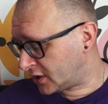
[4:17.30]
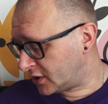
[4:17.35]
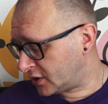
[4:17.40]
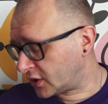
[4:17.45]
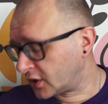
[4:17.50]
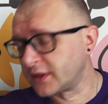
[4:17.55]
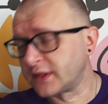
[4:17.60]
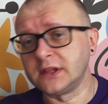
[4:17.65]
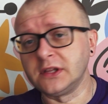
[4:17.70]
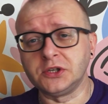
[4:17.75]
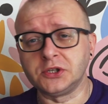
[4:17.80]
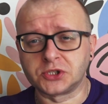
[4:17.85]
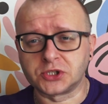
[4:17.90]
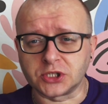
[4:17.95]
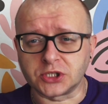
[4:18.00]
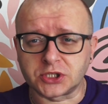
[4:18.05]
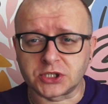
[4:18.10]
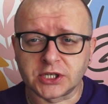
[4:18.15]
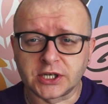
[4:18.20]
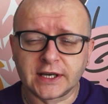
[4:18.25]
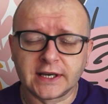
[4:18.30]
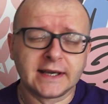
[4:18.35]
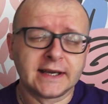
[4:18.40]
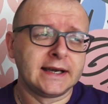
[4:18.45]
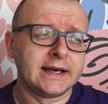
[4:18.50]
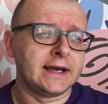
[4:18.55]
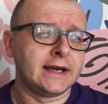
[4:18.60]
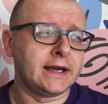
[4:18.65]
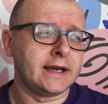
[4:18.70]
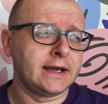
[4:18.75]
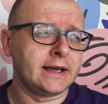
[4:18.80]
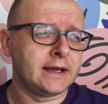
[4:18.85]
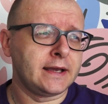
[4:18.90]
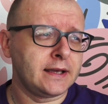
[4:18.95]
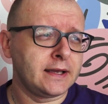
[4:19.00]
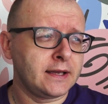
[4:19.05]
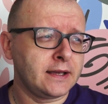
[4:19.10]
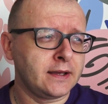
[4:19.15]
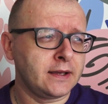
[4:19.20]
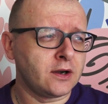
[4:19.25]
rozliczyć.
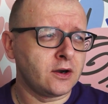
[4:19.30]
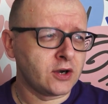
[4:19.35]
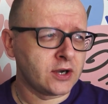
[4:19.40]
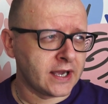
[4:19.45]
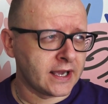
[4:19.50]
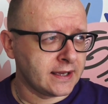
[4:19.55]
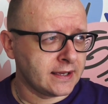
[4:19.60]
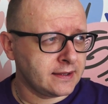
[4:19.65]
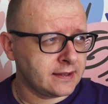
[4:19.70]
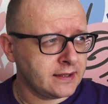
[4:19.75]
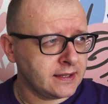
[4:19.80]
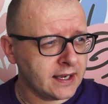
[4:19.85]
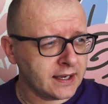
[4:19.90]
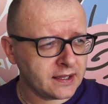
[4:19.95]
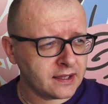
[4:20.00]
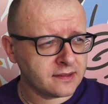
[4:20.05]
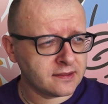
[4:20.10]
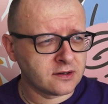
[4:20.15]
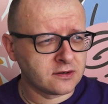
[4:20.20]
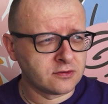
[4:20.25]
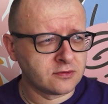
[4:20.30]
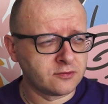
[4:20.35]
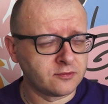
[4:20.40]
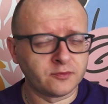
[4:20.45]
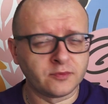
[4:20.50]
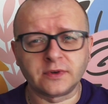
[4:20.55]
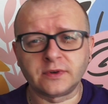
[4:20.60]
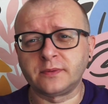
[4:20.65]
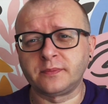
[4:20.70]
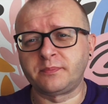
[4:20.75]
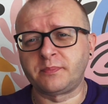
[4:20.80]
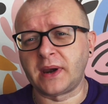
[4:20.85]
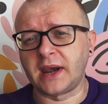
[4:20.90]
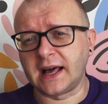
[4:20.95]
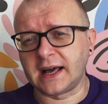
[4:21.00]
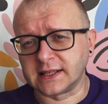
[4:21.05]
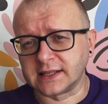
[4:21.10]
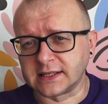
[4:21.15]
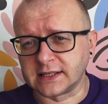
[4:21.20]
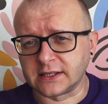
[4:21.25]
Okej, okay. jakie są
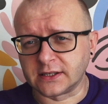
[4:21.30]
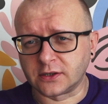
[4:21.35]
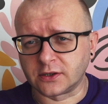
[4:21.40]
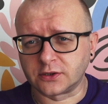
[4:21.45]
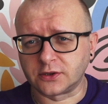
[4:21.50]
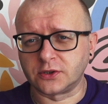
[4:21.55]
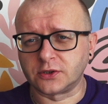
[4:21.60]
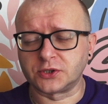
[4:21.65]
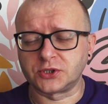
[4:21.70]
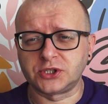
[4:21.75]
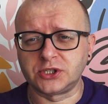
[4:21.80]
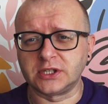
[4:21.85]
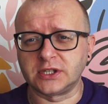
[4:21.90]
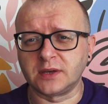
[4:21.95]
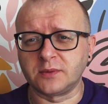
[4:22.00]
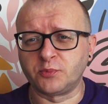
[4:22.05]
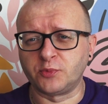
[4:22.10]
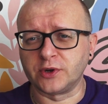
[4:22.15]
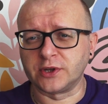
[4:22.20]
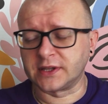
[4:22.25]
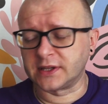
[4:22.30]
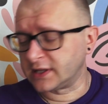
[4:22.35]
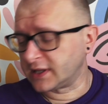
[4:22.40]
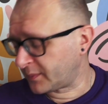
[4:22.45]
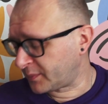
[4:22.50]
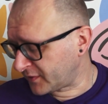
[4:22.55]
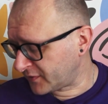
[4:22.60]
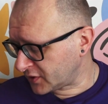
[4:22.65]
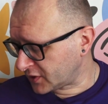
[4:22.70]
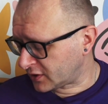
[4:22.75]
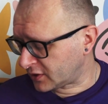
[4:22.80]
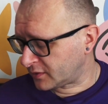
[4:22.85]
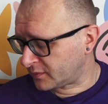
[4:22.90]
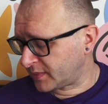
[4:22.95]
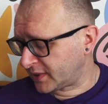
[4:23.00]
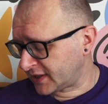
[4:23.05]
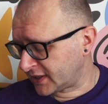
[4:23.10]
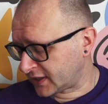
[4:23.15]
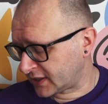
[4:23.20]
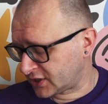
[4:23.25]
plany odnośnie tej płyty? Na pewno
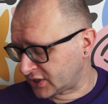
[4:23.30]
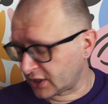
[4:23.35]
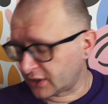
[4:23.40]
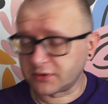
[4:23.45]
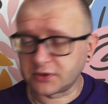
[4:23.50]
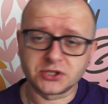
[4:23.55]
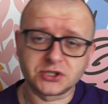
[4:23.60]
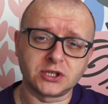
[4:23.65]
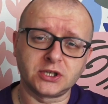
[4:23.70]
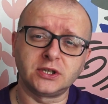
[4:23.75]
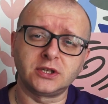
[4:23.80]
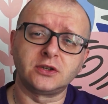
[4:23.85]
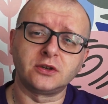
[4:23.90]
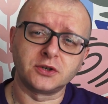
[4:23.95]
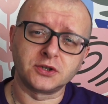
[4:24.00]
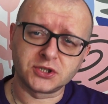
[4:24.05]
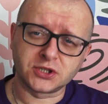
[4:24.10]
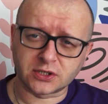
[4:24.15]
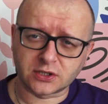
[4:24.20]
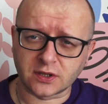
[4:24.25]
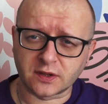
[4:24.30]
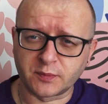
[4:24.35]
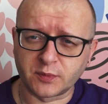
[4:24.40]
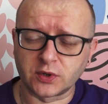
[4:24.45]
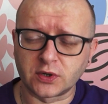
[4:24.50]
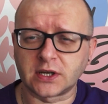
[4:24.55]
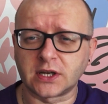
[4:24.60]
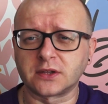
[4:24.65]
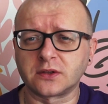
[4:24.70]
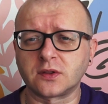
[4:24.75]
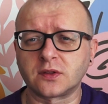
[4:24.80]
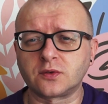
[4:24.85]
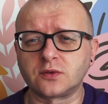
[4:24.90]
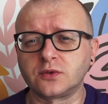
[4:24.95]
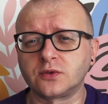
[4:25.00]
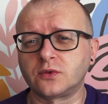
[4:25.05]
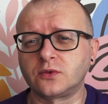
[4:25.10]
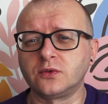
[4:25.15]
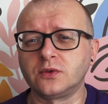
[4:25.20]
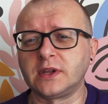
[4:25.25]
będę chciał, jeżeli dojdzie ta zbiórka do
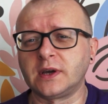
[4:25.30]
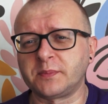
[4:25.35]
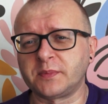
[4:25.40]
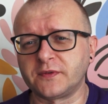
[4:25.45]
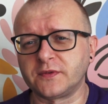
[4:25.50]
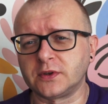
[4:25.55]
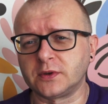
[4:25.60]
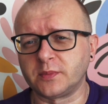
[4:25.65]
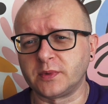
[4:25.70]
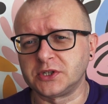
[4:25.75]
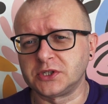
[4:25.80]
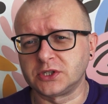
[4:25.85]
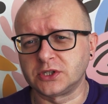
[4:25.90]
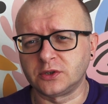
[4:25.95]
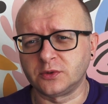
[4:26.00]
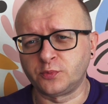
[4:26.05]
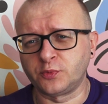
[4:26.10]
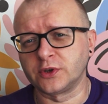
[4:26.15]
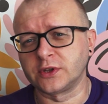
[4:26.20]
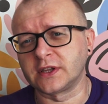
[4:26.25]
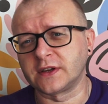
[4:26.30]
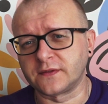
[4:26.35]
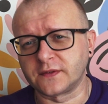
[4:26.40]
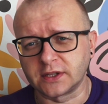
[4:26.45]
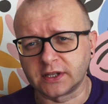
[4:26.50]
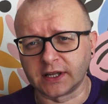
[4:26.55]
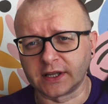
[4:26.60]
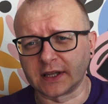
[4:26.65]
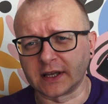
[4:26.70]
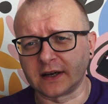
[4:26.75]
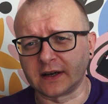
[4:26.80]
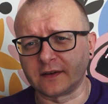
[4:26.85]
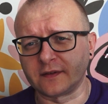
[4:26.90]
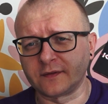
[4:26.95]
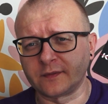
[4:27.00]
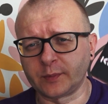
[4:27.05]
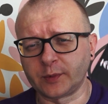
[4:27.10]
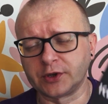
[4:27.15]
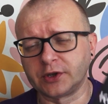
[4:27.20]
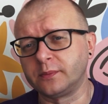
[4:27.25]
skutku, na pewno będzie to płyta wydana
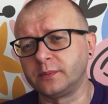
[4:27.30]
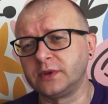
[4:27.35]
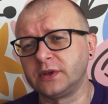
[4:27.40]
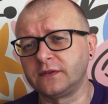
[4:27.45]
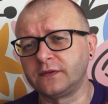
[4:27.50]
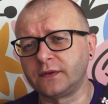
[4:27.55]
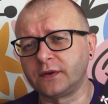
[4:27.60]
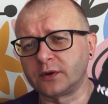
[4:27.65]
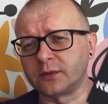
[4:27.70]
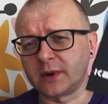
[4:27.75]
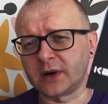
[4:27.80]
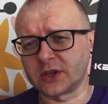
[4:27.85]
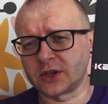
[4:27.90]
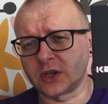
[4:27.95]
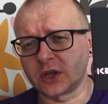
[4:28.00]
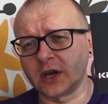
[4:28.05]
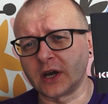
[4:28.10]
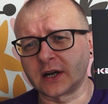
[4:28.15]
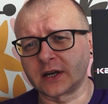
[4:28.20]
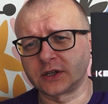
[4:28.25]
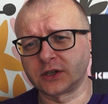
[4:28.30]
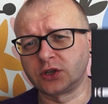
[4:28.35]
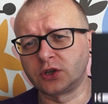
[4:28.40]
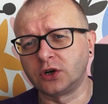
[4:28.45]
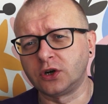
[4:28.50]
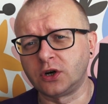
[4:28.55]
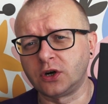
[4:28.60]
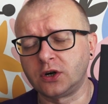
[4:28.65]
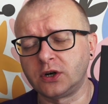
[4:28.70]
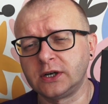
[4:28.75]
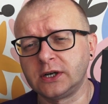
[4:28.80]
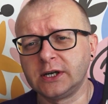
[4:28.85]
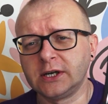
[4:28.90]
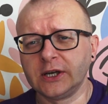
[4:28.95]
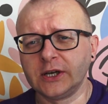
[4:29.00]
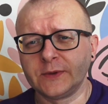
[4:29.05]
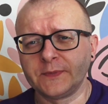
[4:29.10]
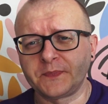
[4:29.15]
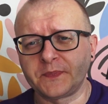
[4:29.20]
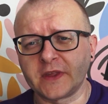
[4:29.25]
w podobnej formacie jak to,
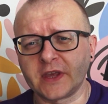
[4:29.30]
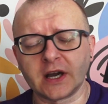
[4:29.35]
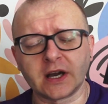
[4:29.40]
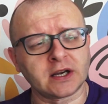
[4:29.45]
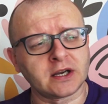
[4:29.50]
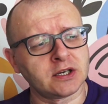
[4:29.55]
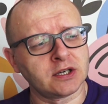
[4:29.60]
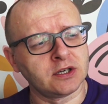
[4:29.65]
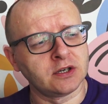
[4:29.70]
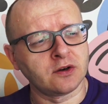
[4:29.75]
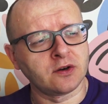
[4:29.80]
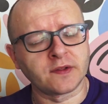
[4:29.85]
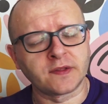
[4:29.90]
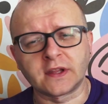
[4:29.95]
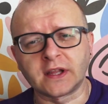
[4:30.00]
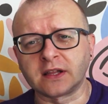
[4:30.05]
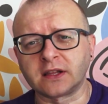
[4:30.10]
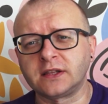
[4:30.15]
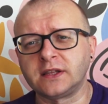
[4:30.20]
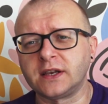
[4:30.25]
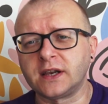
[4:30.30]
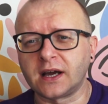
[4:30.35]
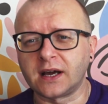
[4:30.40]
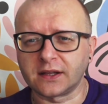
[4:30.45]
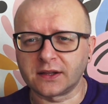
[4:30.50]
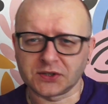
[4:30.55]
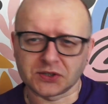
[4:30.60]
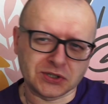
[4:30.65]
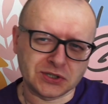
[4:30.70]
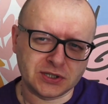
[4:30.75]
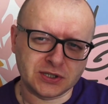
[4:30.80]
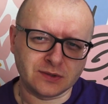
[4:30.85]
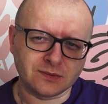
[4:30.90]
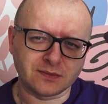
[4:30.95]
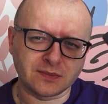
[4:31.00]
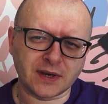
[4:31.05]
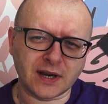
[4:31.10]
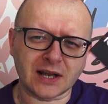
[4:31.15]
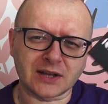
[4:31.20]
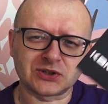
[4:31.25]
jak ostatni raz, czyli
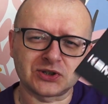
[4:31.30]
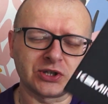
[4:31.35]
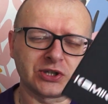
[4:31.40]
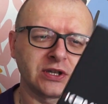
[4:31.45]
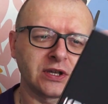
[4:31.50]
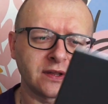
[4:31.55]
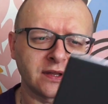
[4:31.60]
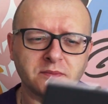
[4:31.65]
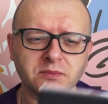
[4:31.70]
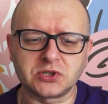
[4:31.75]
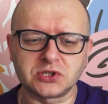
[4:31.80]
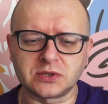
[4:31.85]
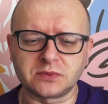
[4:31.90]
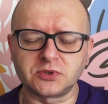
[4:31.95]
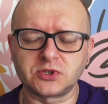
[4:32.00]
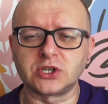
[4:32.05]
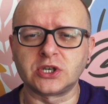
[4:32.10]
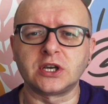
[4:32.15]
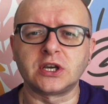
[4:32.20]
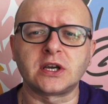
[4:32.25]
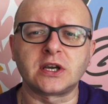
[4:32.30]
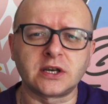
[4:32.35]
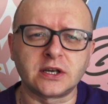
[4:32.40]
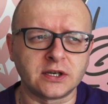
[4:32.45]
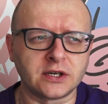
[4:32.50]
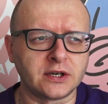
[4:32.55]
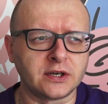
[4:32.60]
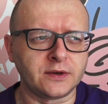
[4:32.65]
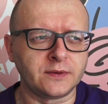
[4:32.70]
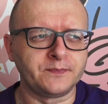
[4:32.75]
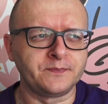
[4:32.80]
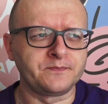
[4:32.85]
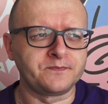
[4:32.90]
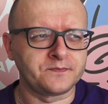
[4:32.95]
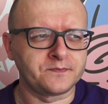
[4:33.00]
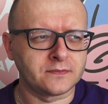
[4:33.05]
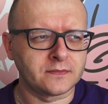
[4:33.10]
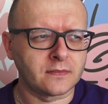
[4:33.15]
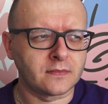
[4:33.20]
raczej nie zamierzam się um,